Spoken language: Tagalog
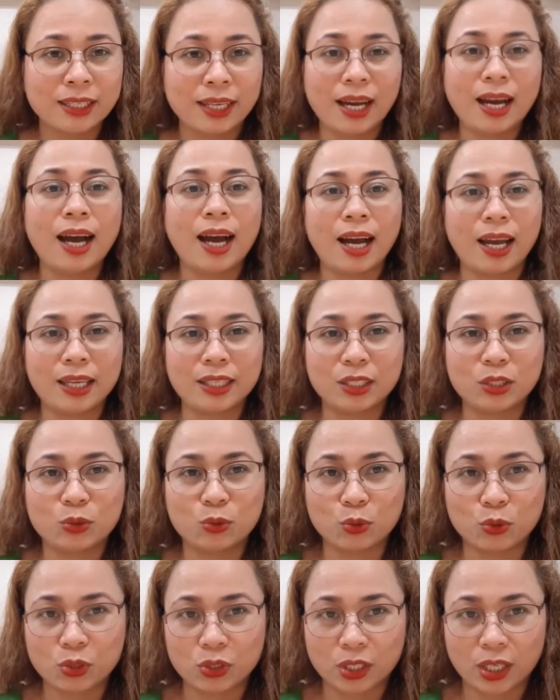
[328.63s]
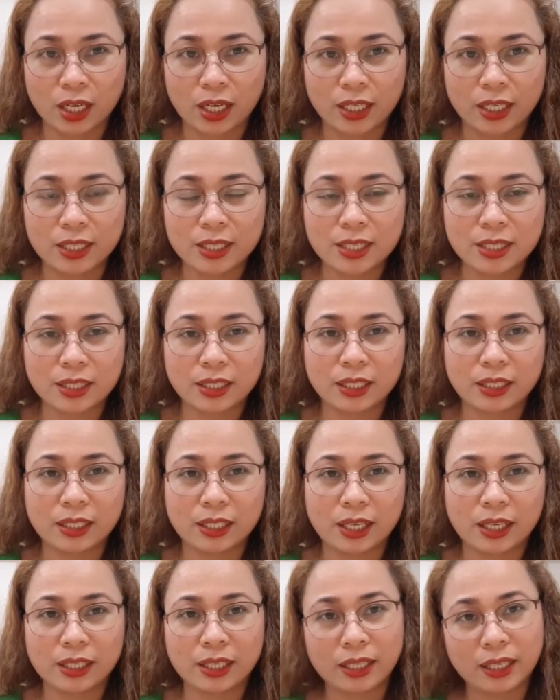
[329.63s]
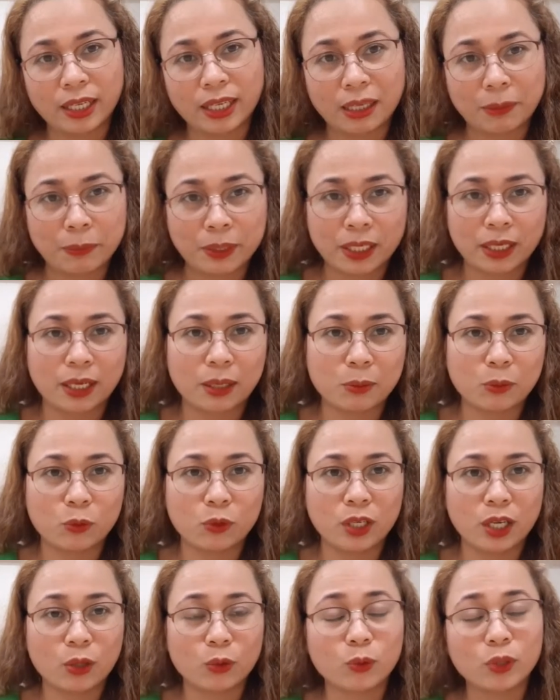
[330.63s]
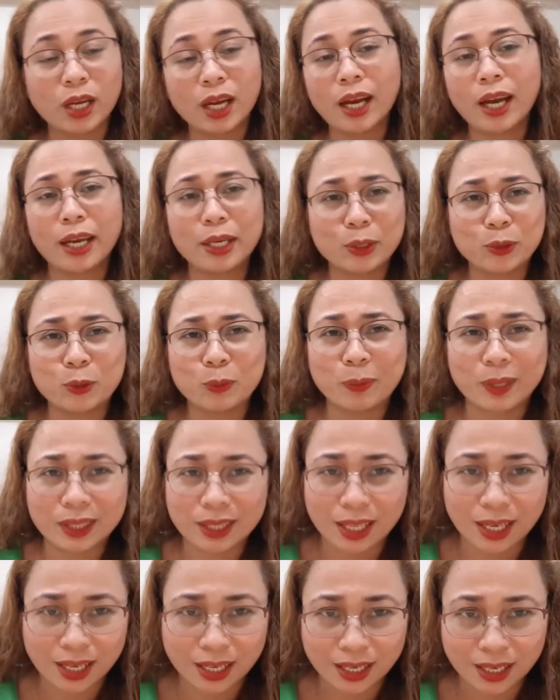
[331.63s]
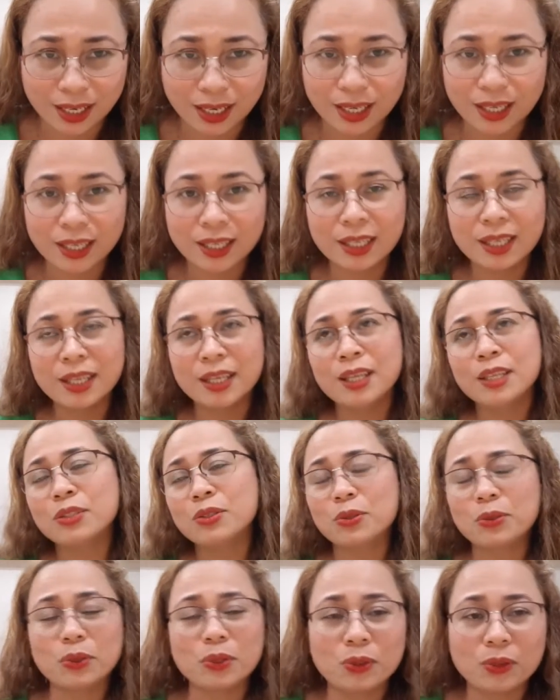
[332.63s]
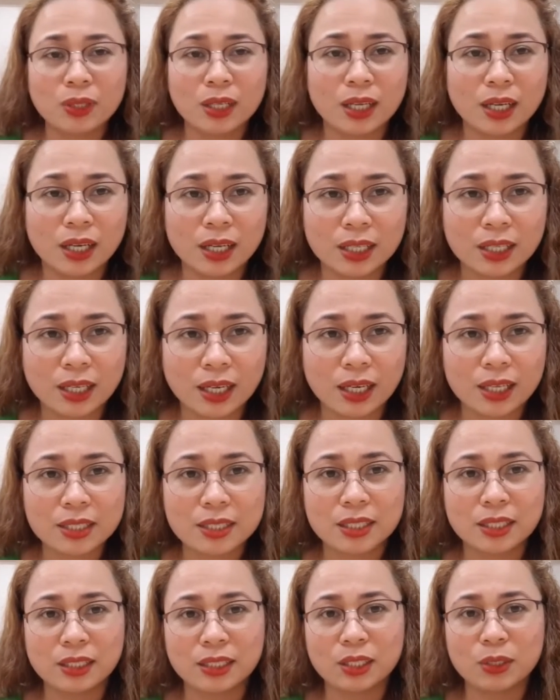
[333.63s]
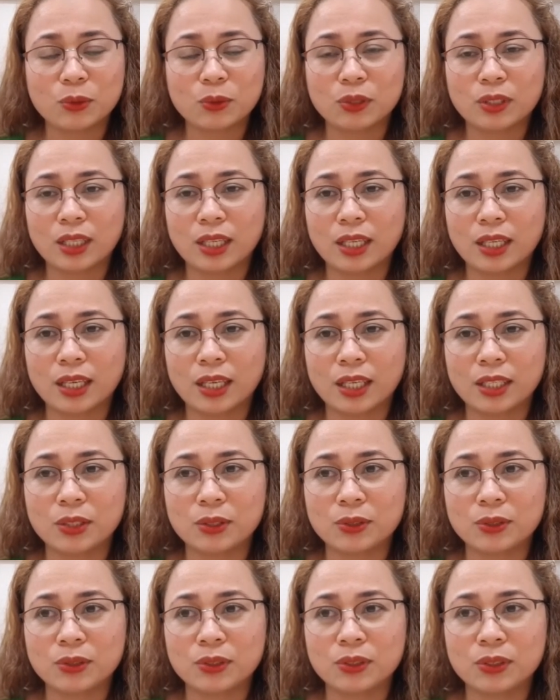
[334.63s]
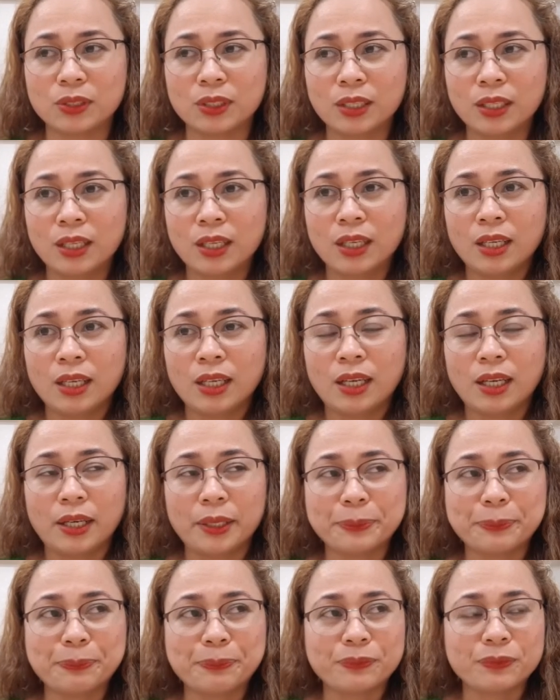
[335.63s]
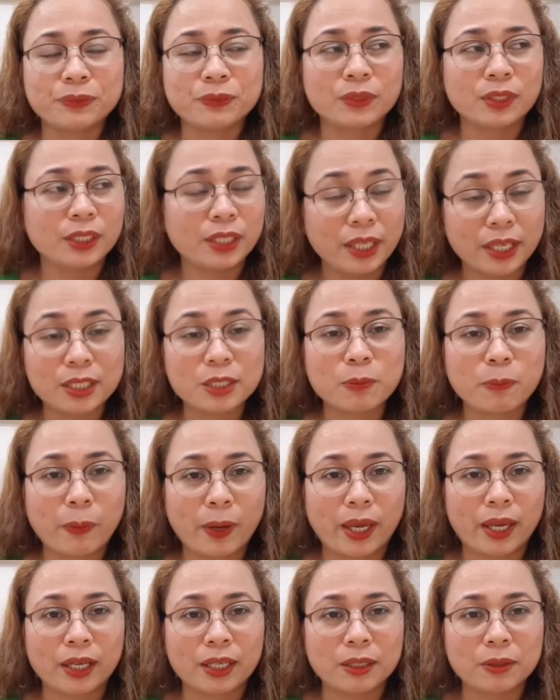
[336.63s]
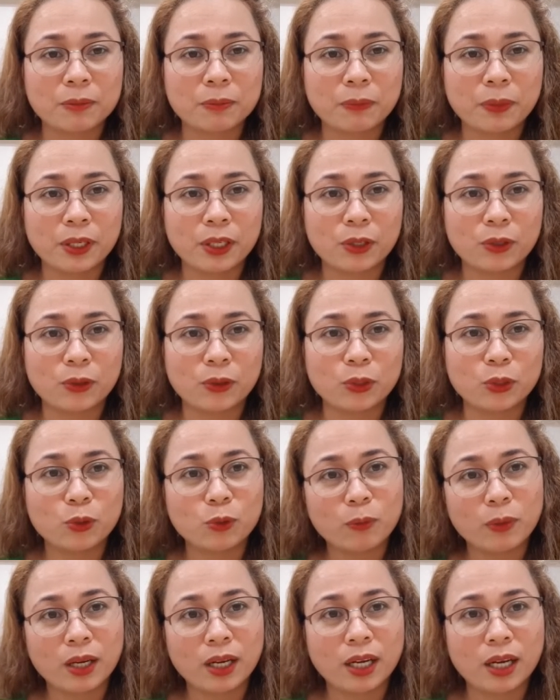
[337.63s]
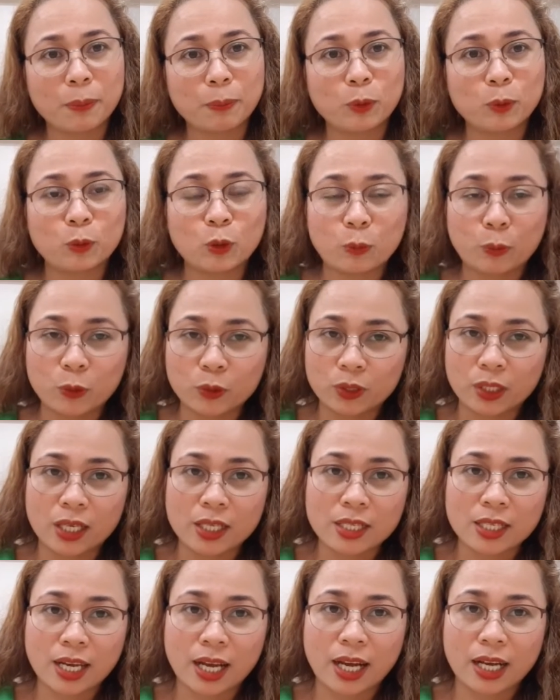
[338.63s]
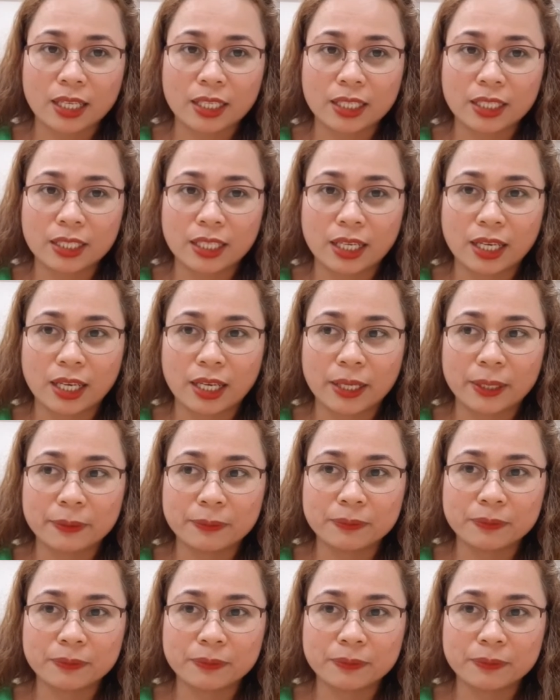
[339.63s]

na-hide ko siya. Instead na nanahimik lang muna ako, na-hide ko pa talaga. So yun na nga guys, hindi ko talaga yun um, in-expect. Pero yung mga pumupunta sa akin na